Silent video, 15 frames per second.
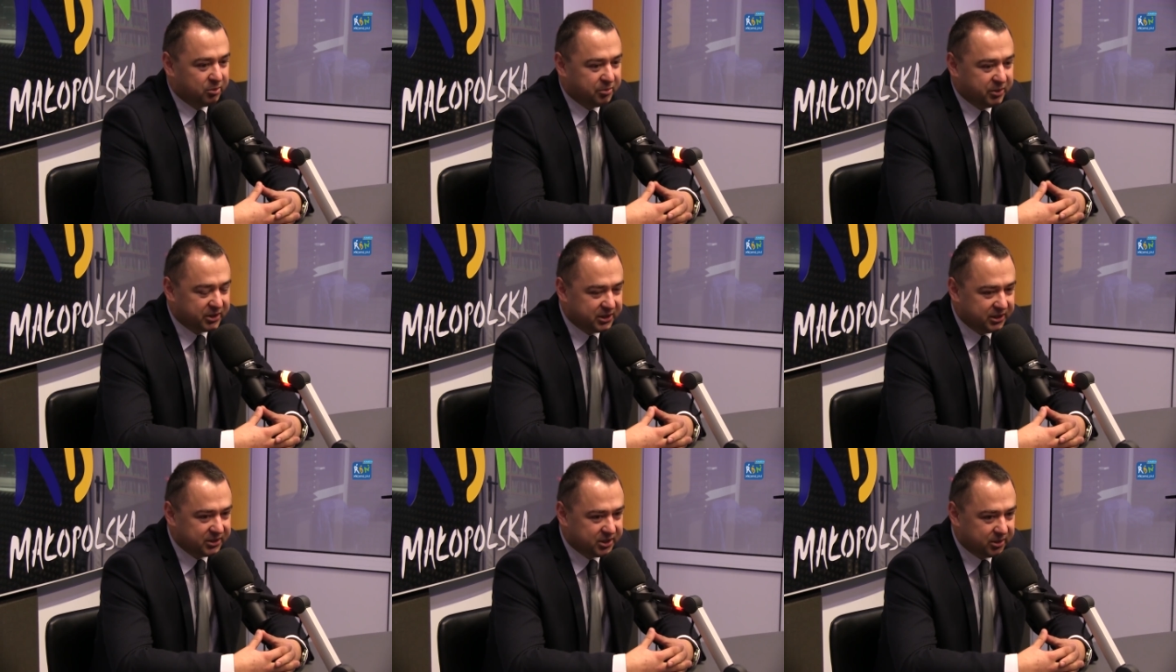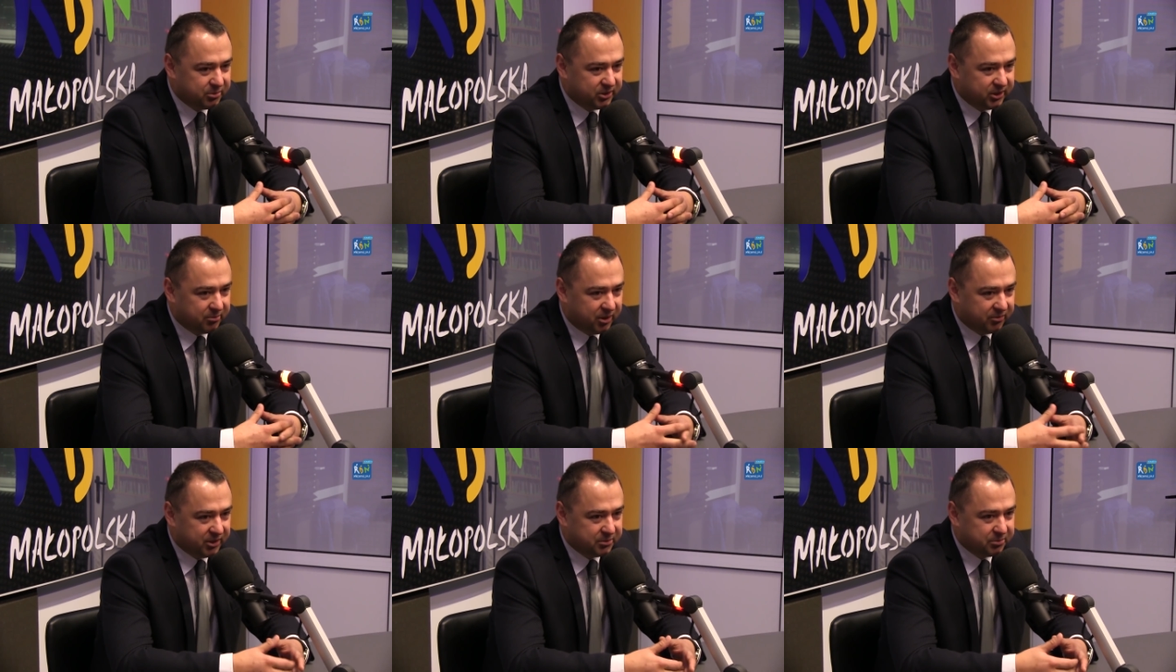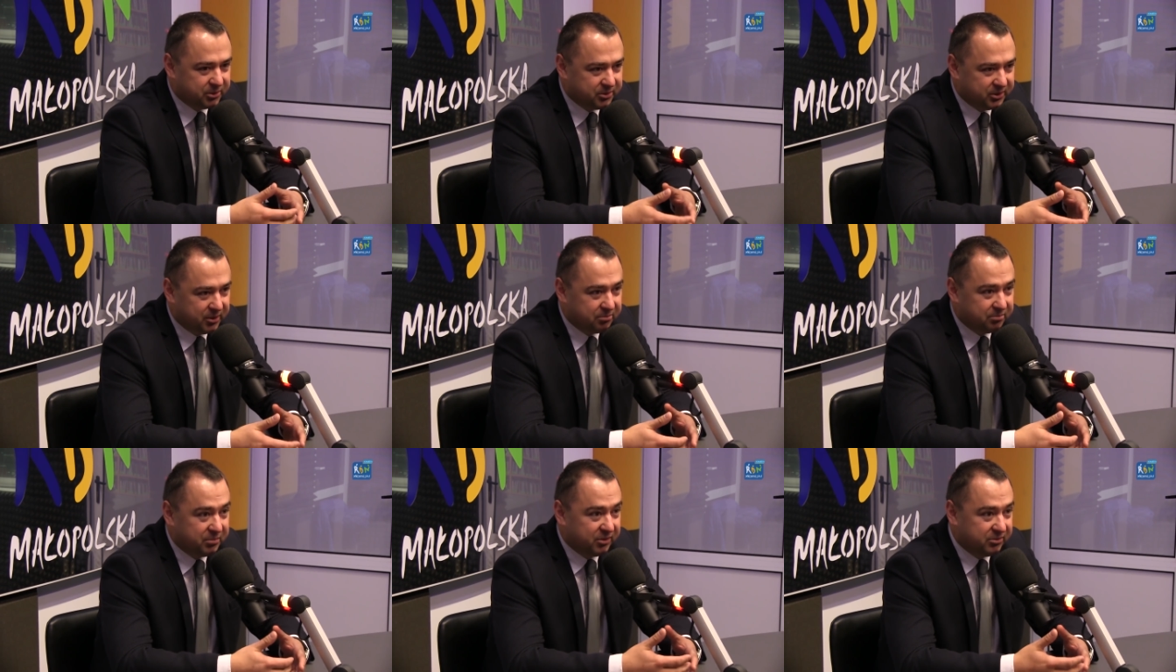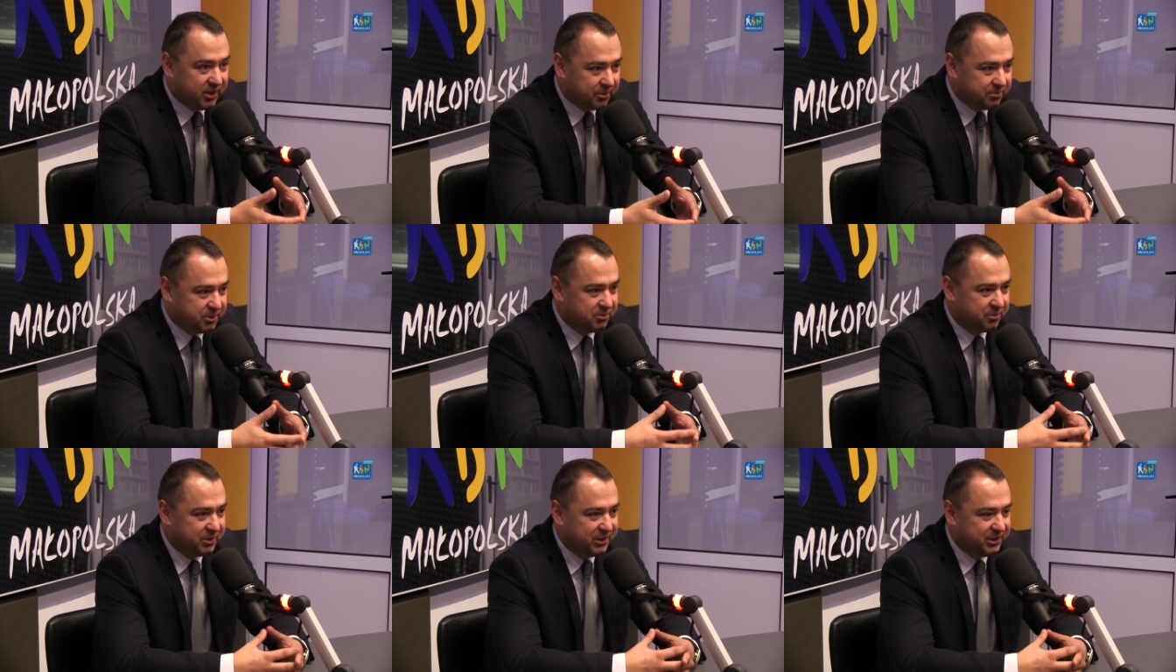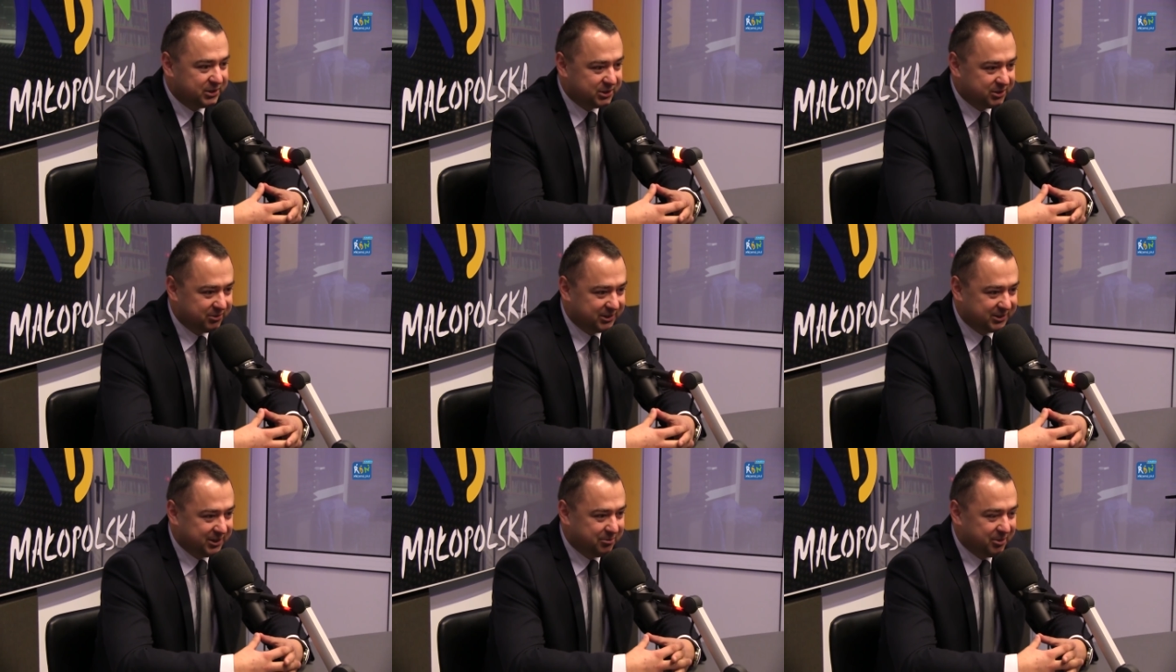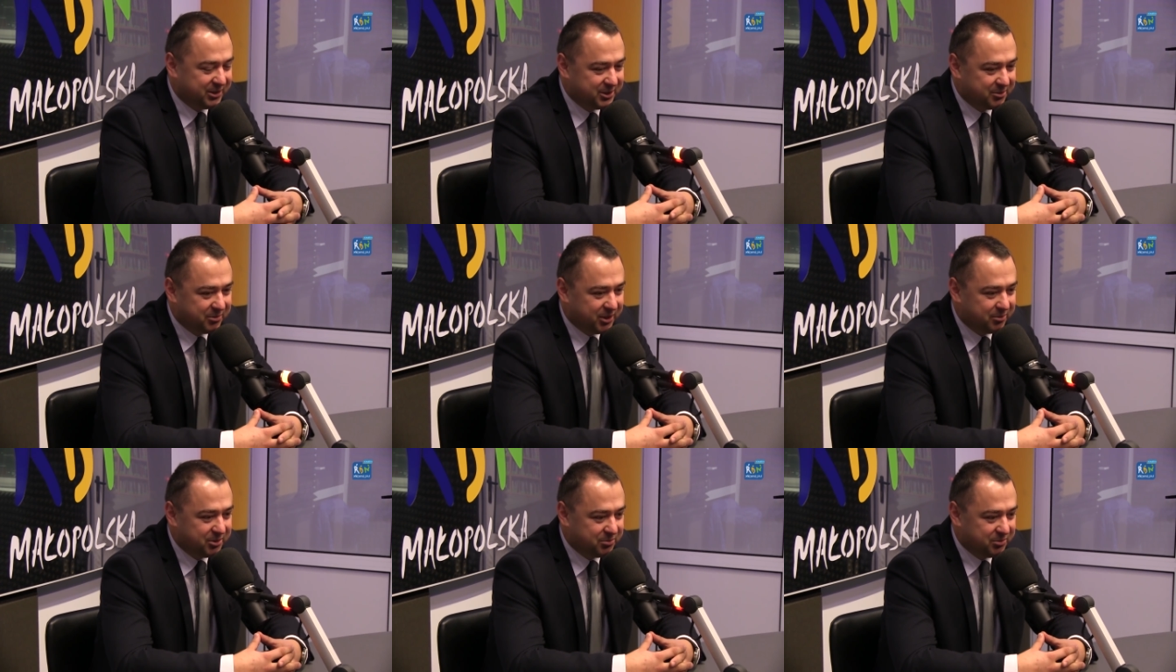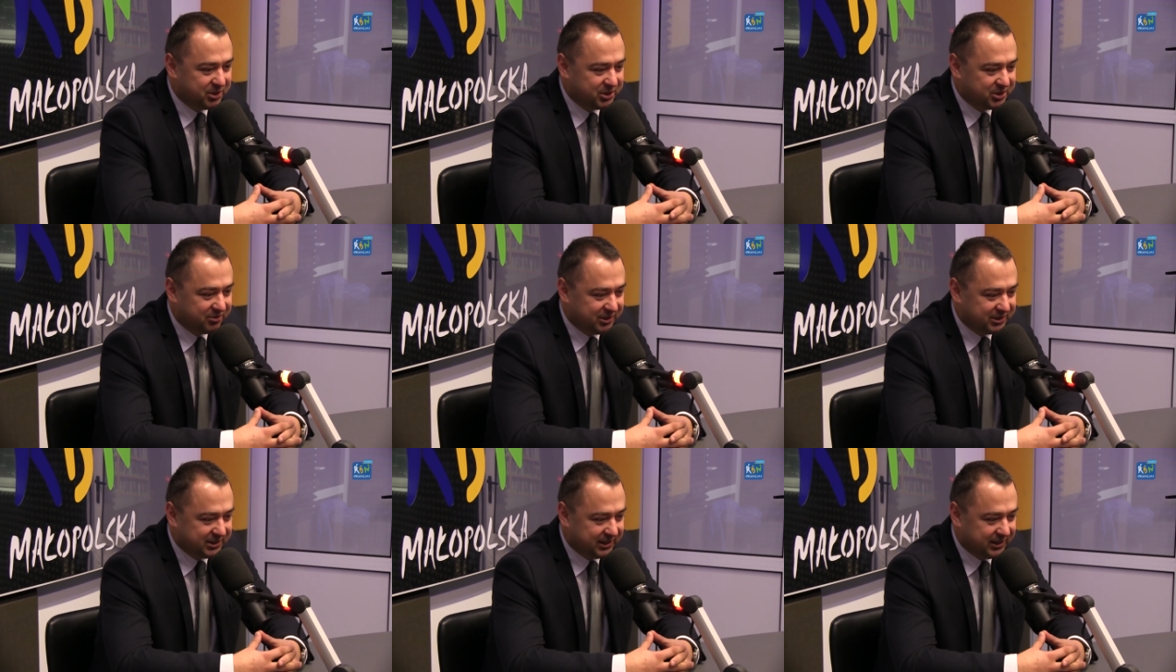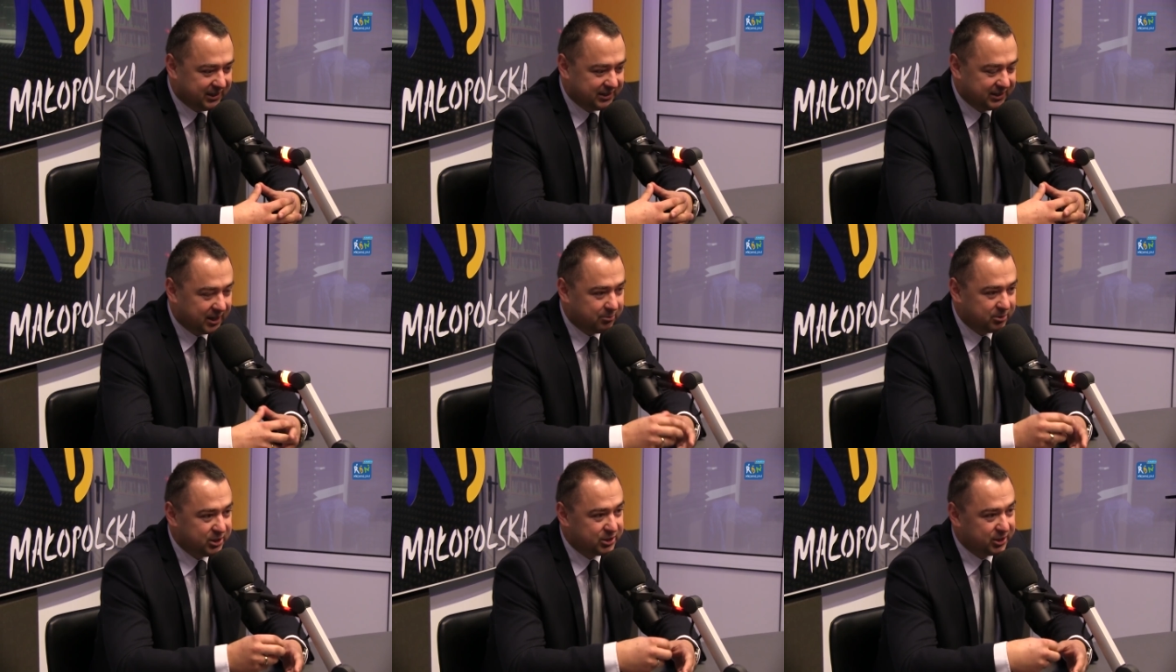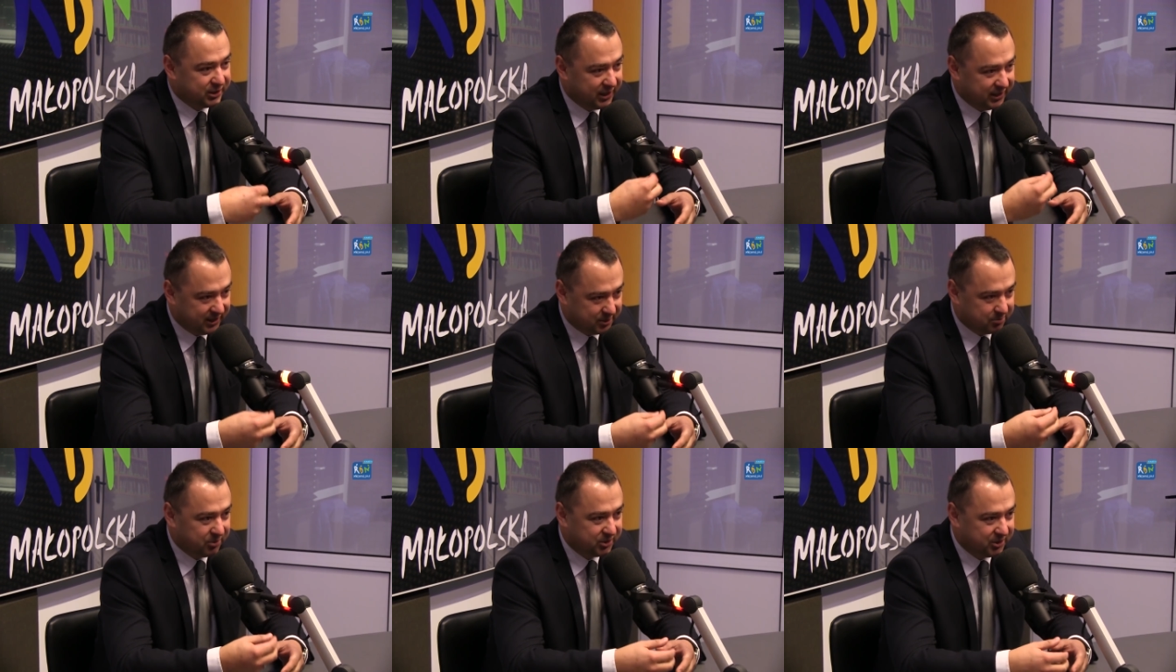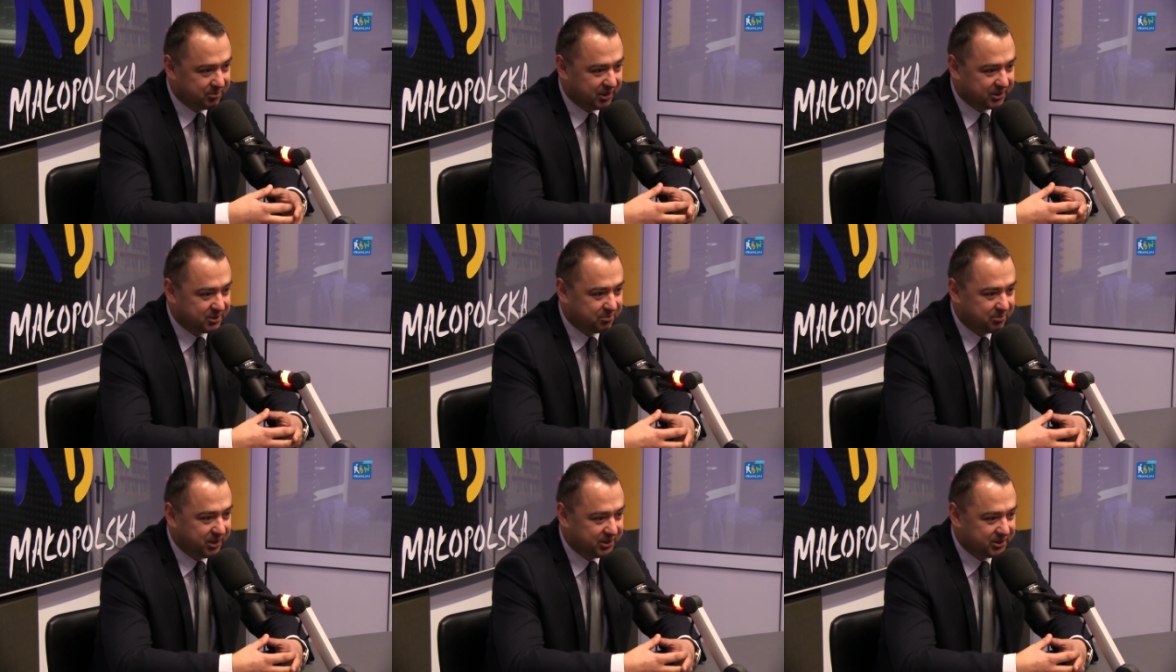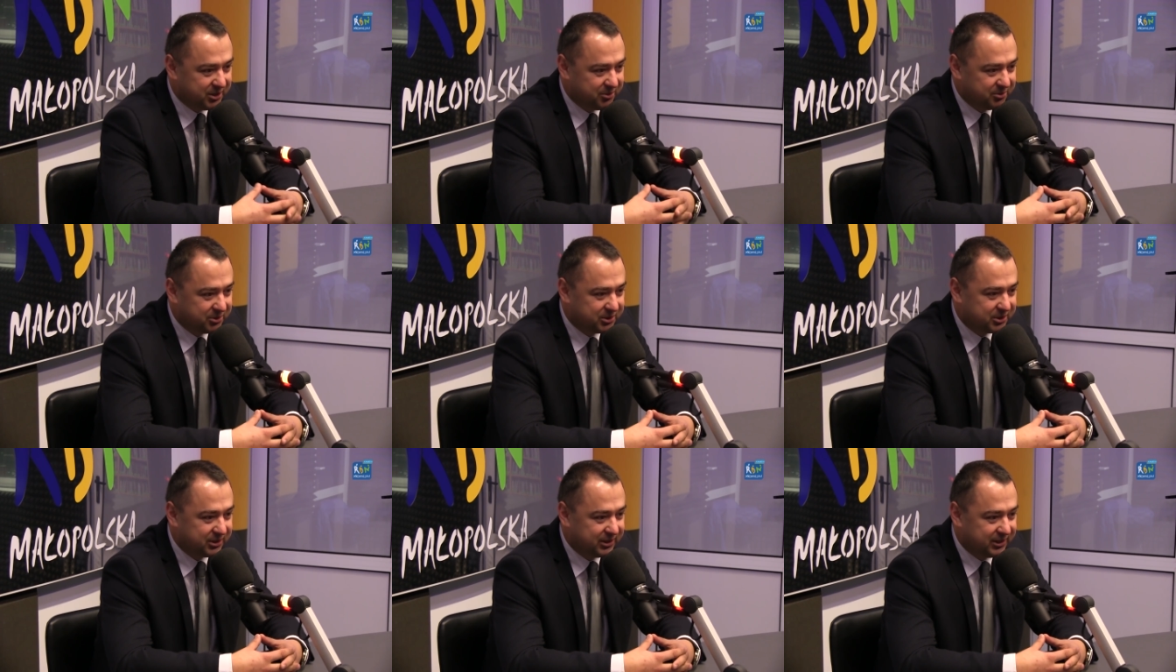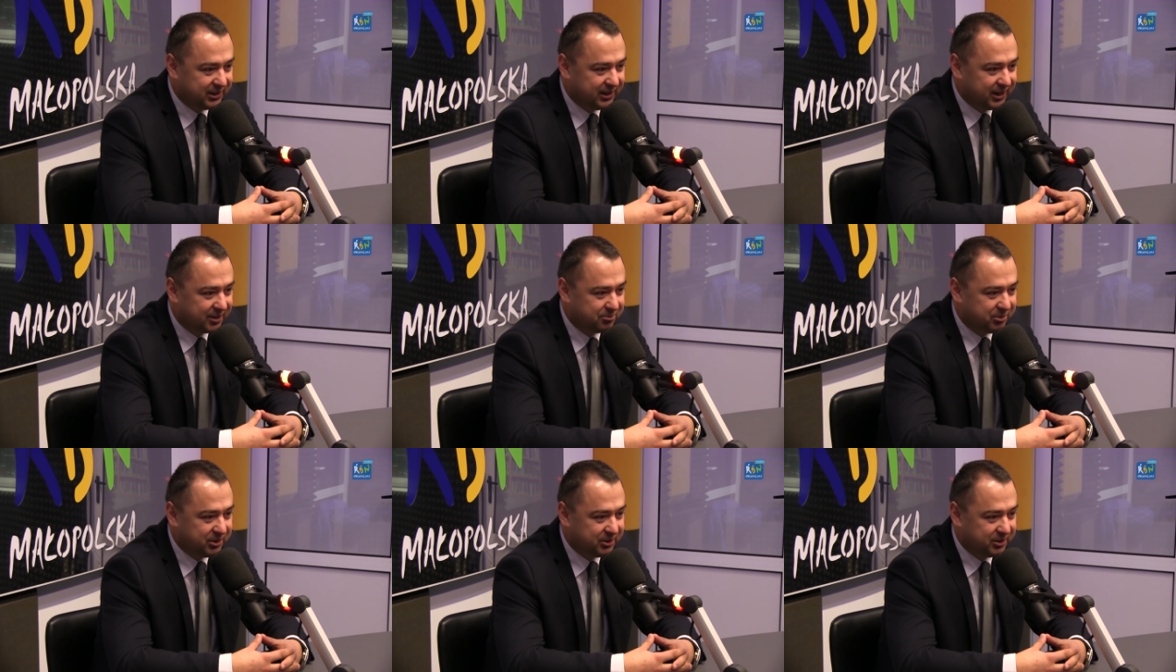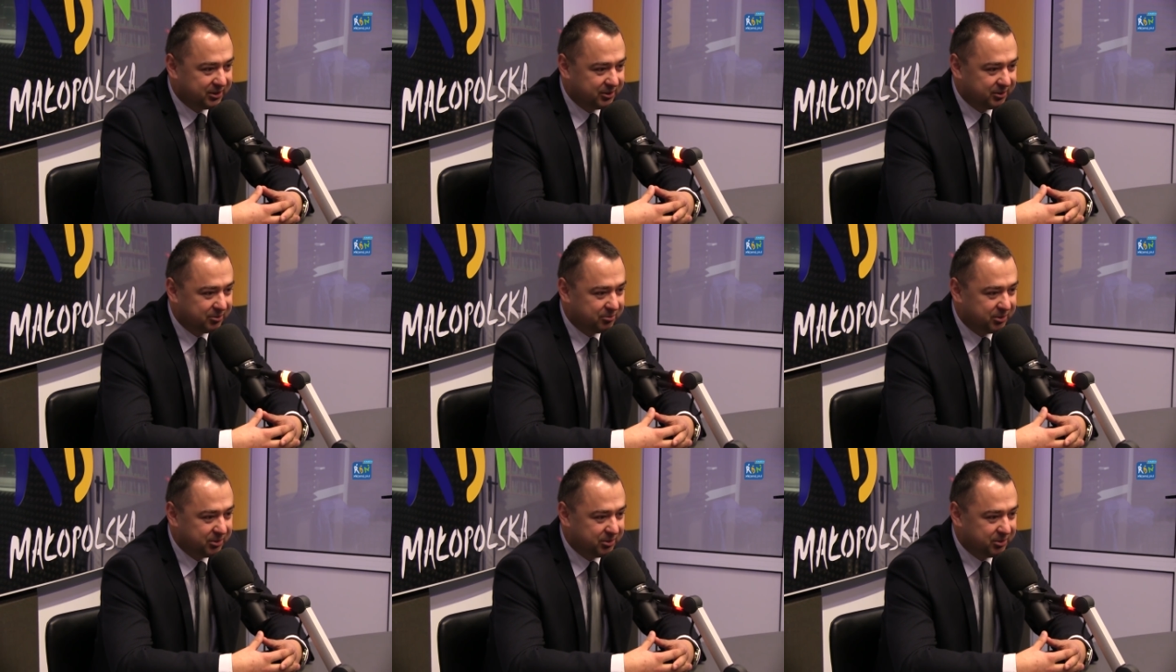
No po pierwsze nie trzeba było namawiać, po drugie pewnie jakbyśmy mieli jeszcze więcej miejsc, to mielibyśmy jeszcze więcej chętnych, a myślę, że teraz po tym jak są pierwsze już e, jakby